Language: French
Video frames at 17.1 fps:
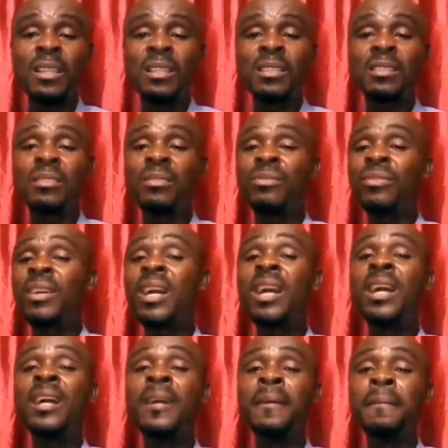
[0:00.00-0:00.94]
C'est
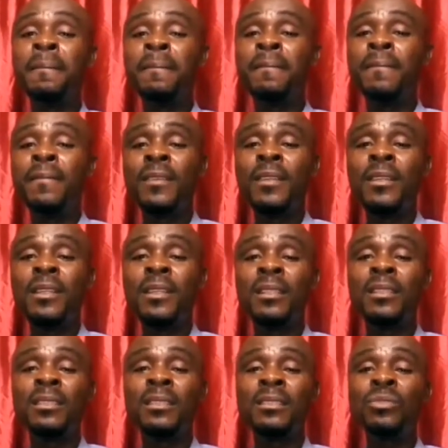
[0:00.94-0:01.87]
vrai, euh,
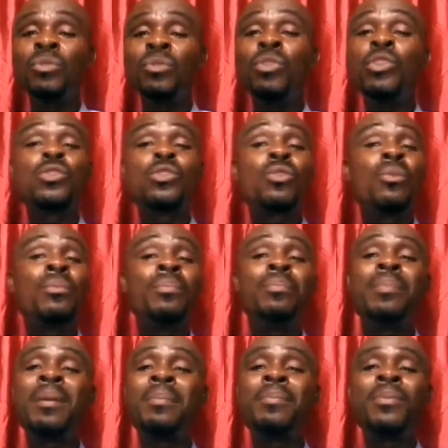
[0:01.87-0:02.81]
nous ne sommes
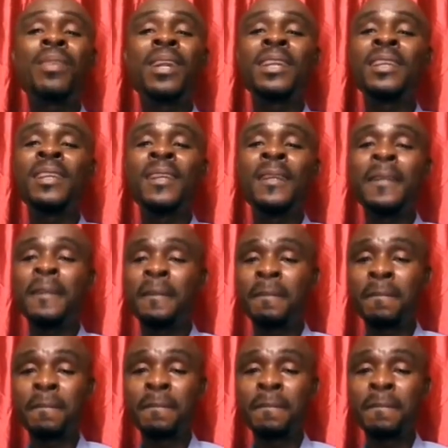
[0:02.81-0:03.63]
pas pour la guerre.